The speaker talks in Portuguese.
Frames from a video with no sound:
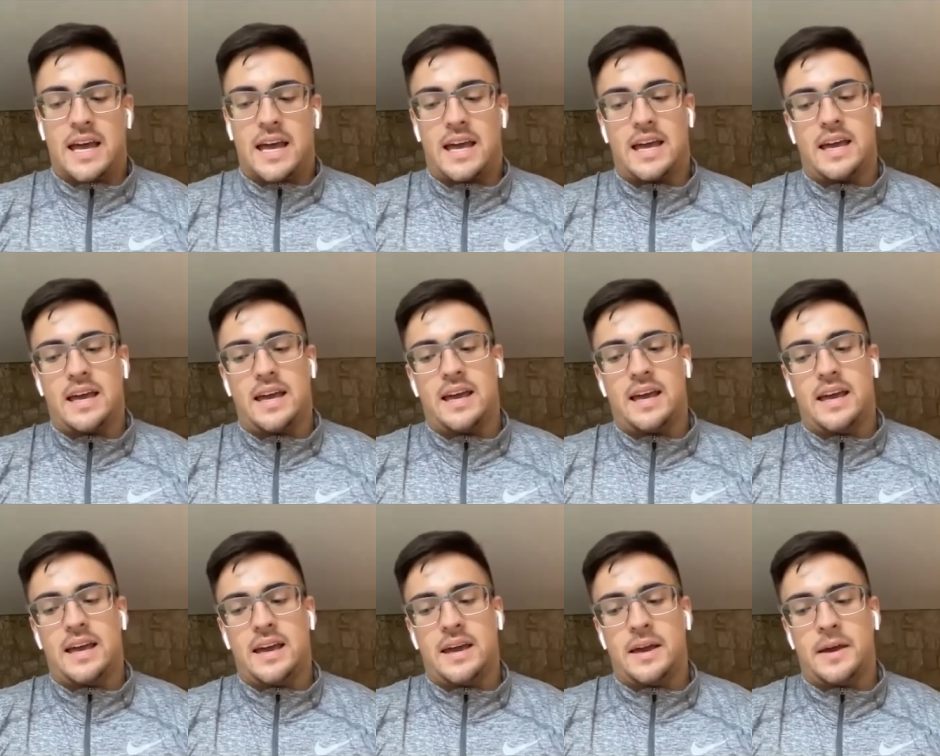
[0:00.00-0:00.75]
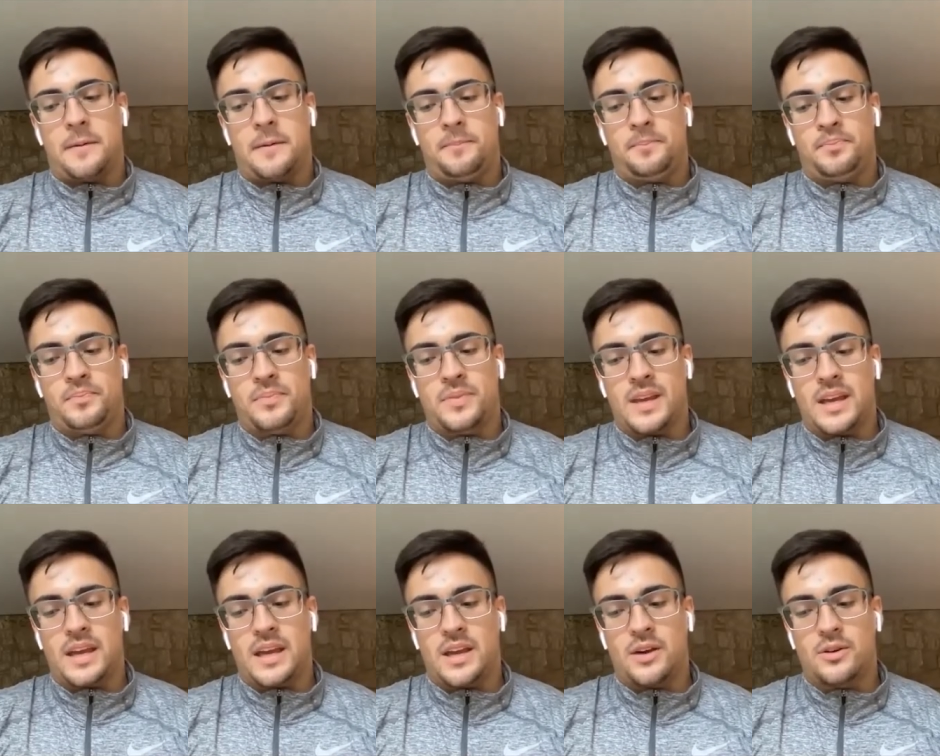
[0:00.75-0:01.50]
É,
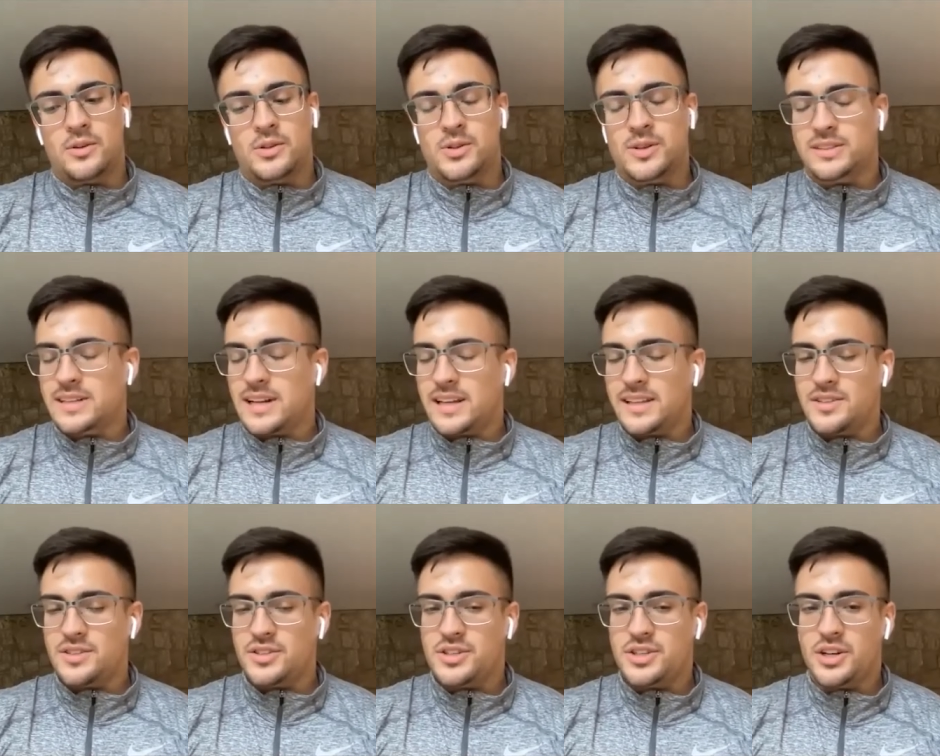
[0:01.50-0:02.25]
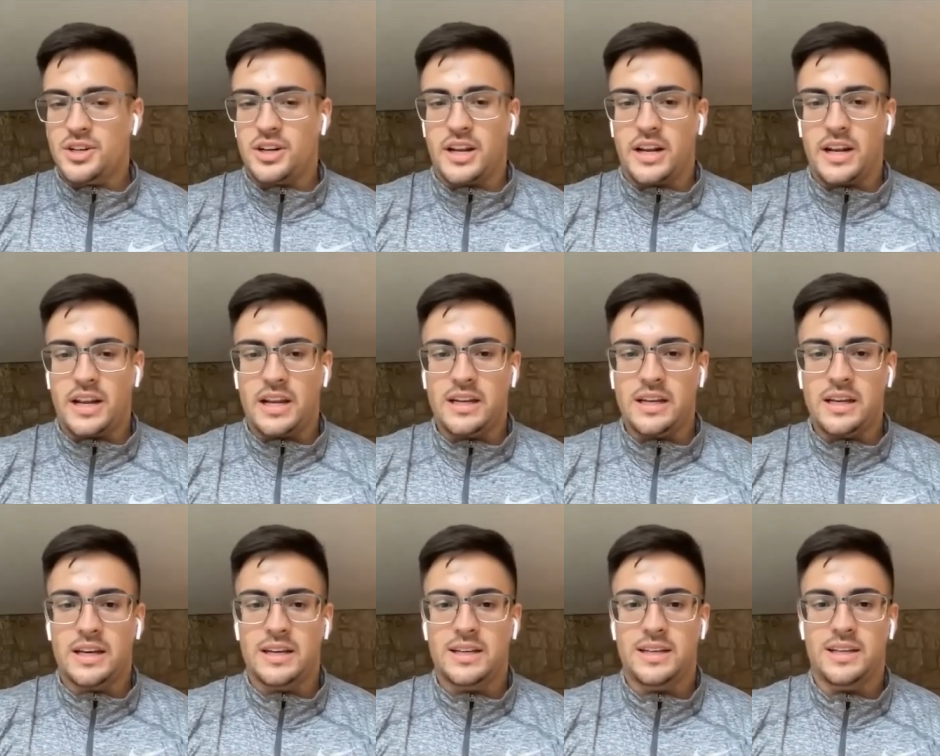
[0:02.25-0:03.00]
eu sou atleta de cheerleading,